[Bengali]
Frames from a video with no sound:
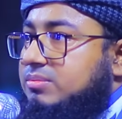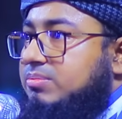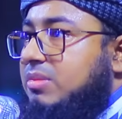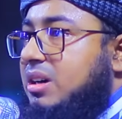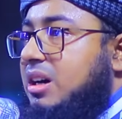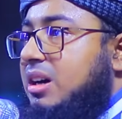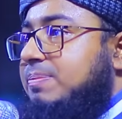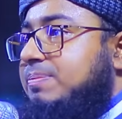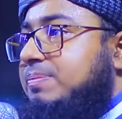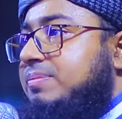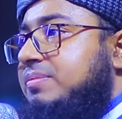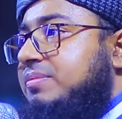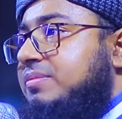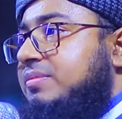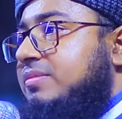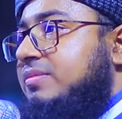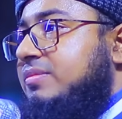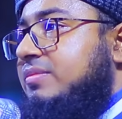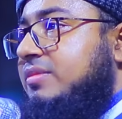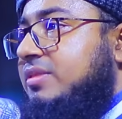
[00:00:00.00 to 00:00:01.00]
বাপ
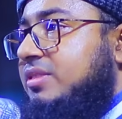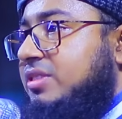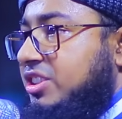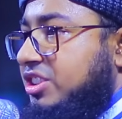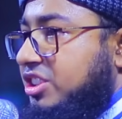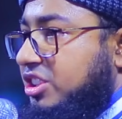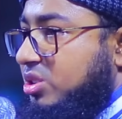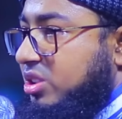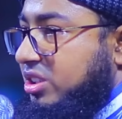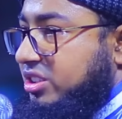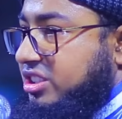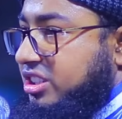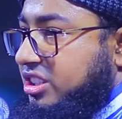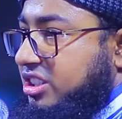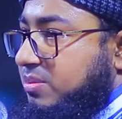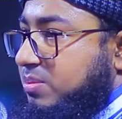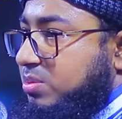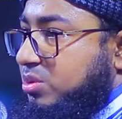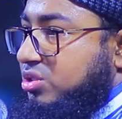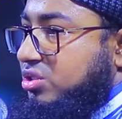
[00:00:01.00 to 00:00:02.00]
হৃদয়
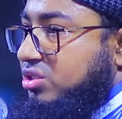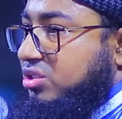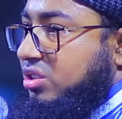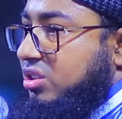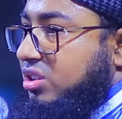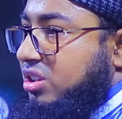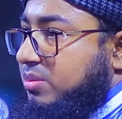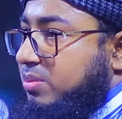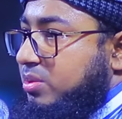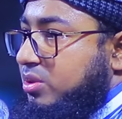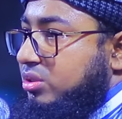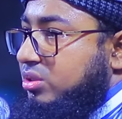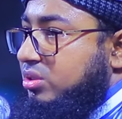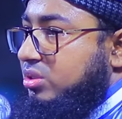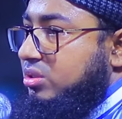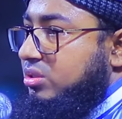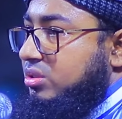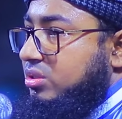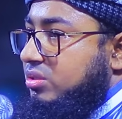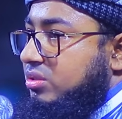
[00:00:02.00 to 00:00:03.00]
থেকে বুঝতে হয়
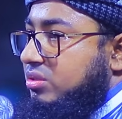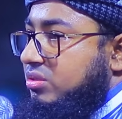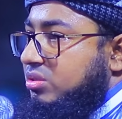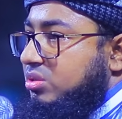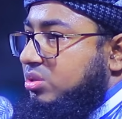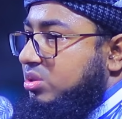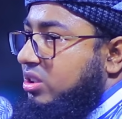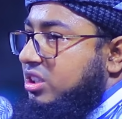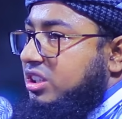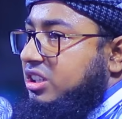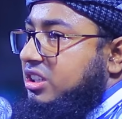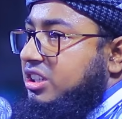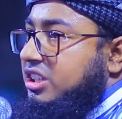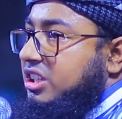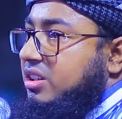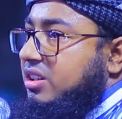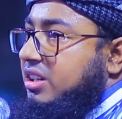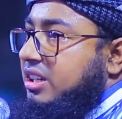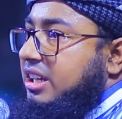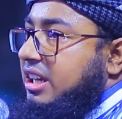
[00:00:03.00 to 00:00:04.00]
বন্ধু দলিল
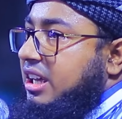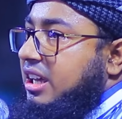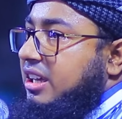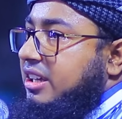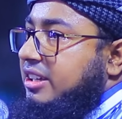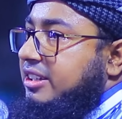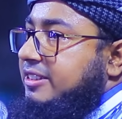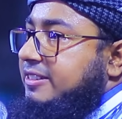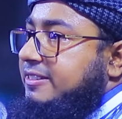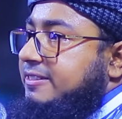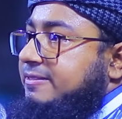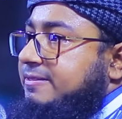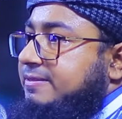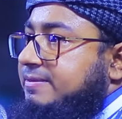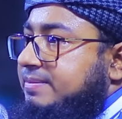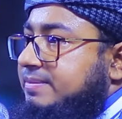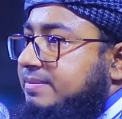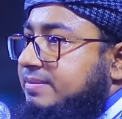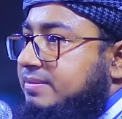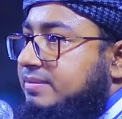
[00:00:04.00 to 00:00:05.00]
দিয়ে হয় না
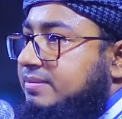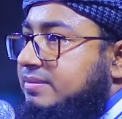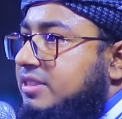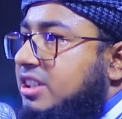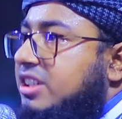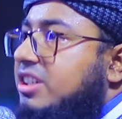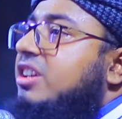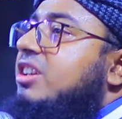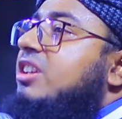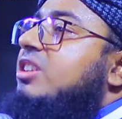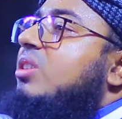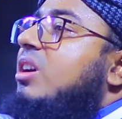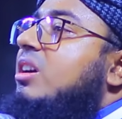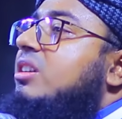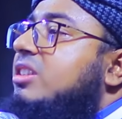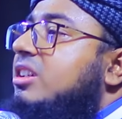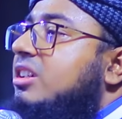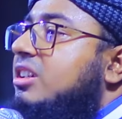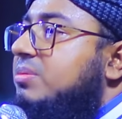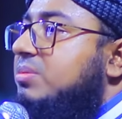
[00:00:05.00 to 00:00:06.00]
এটা হৃদয়
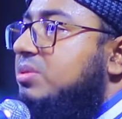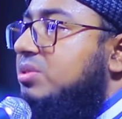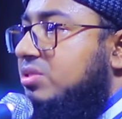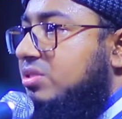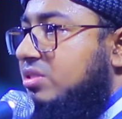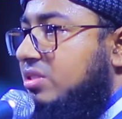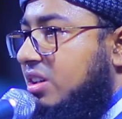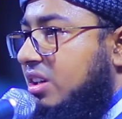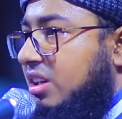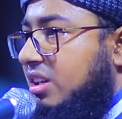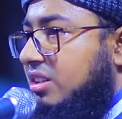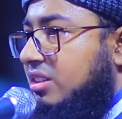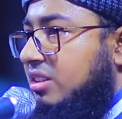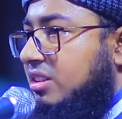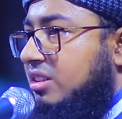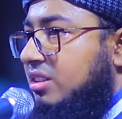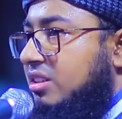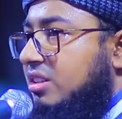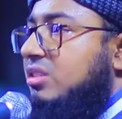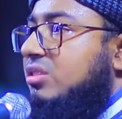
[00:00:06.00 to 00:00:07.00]
থেকে বুঝতে হয়
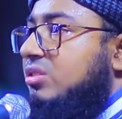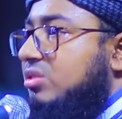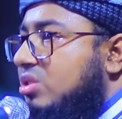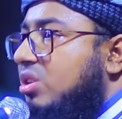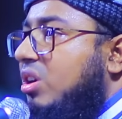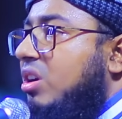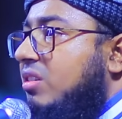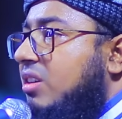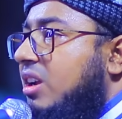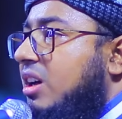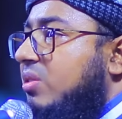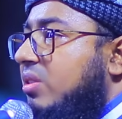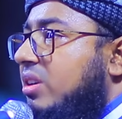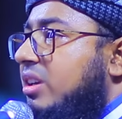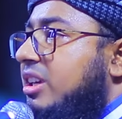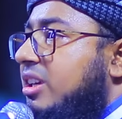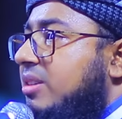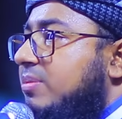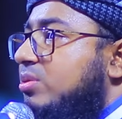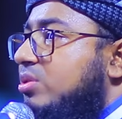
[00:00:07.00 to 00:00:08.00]
ঝগড়া করে
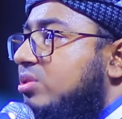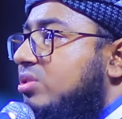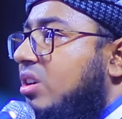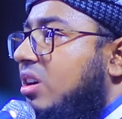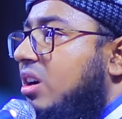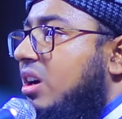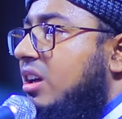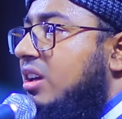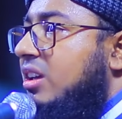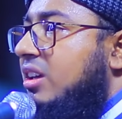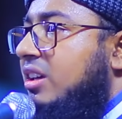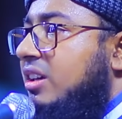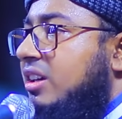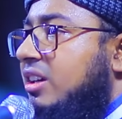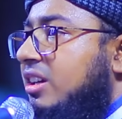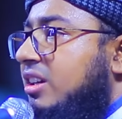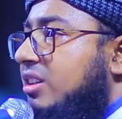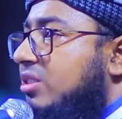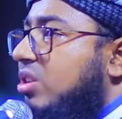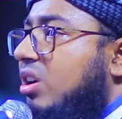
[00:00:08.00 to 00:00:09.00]
কি বুঝ হয়
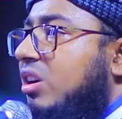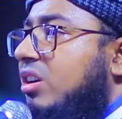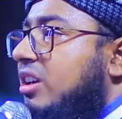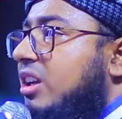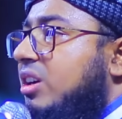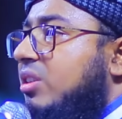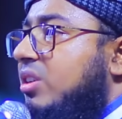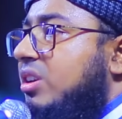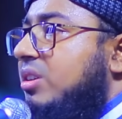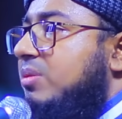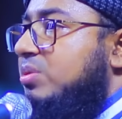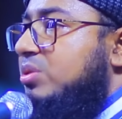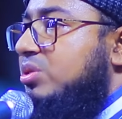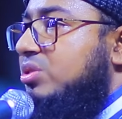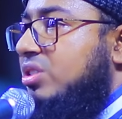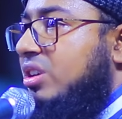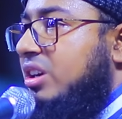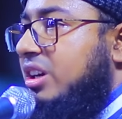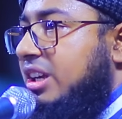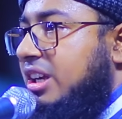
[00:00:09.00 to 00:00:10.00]
ঝগড়া করে
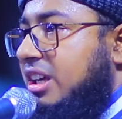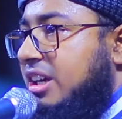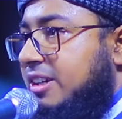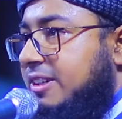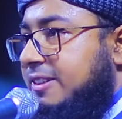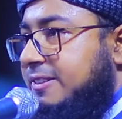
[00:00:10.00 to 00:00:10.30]
বুঝ হয় না